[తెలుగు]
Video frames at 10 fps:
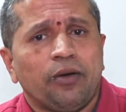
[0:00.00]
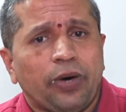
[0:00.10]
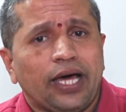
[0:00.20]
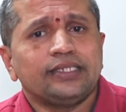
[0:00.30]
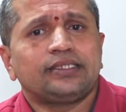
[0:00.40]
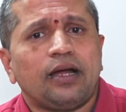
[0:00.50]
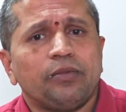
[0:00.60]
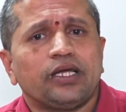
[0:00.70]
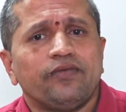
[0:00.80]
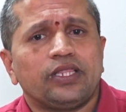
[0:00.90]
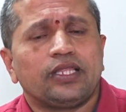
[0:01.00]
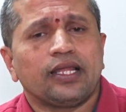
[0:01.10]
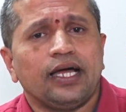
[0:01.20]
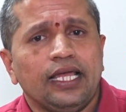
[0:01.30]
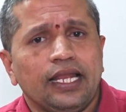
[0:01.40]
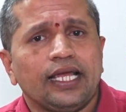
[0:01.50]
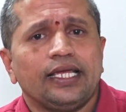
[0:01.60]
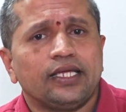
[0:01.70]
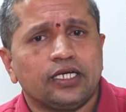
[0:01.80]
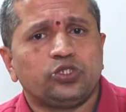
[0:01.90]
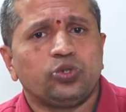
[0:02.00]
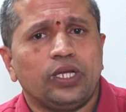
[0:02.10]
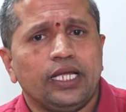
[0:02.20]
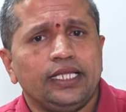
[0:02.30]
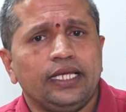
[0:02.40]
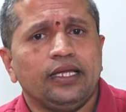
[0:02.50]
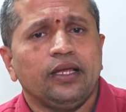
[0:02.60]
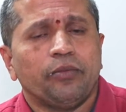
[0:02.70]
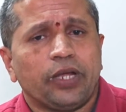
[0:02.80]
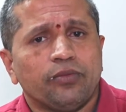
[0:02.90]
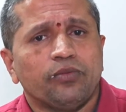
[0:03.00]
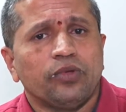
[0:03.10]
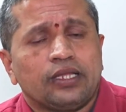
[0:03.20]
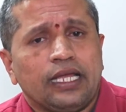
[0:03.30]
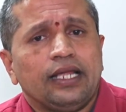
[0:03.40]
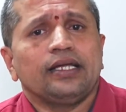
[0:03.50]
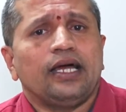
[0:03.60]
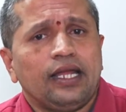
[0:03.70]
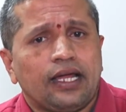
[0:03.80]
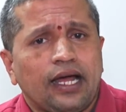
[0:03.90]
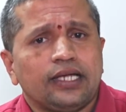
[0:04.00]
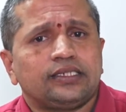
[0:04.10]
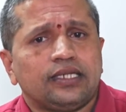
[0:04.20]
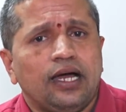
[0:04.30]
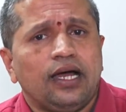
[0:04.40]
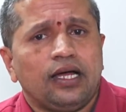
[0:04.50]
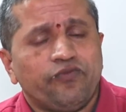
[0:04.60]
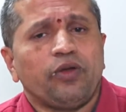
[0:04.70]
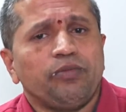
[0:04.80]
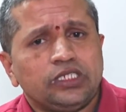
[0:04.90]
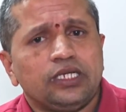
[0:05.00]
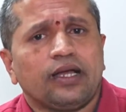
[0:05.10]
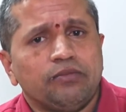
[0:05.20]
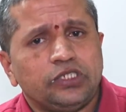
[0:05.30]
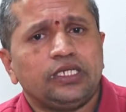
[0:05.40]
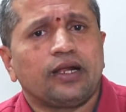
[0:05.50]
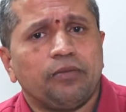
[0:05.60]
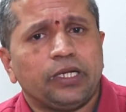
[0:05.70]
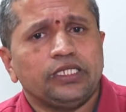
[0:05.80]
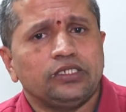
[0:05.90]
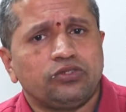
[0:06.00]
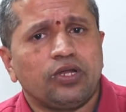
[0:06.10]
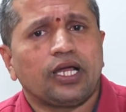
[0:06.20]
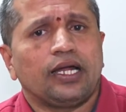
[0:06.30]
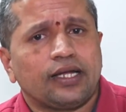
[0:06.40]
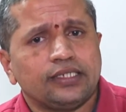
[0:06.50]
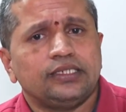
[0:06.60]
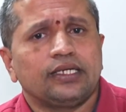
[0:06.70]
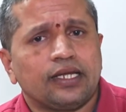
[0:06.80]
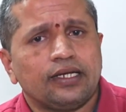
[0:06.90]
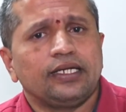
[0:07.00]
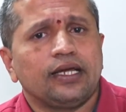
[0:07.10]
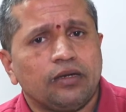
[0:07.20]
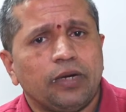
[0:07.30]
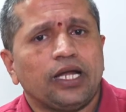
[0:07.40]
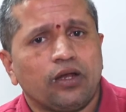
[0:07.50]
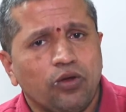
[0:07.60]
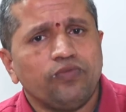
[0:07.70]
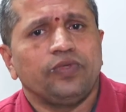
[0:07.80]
పారిశ్రామికవేత్తలుగా ఎలా ఎదగచ్చు అనేది మనం తెలంగాణ రాష్ట్ర ఇన్ఫర్మేషన్ కమిషనర్గా పనిచేస్తున్న కట్టా శేఖర్ రెడ్డి గారి మాటల్లో